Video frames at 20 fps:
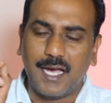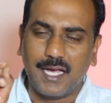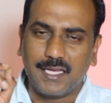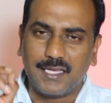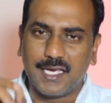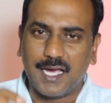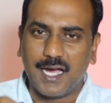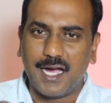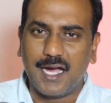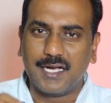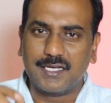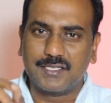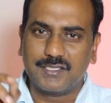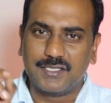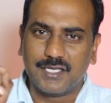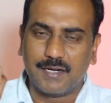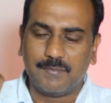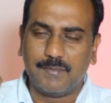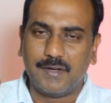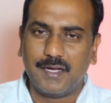అది ఆ
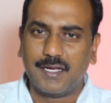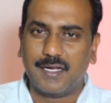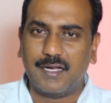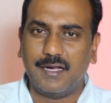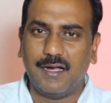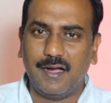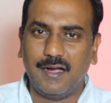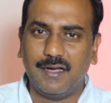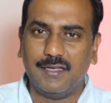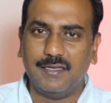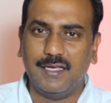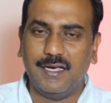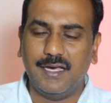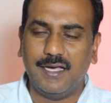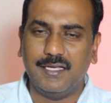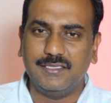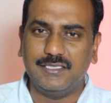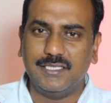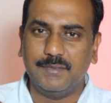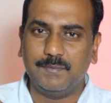అక్షరమా కాదా
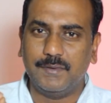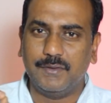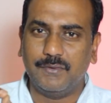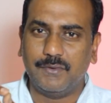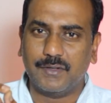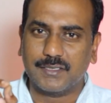అని చెప్పి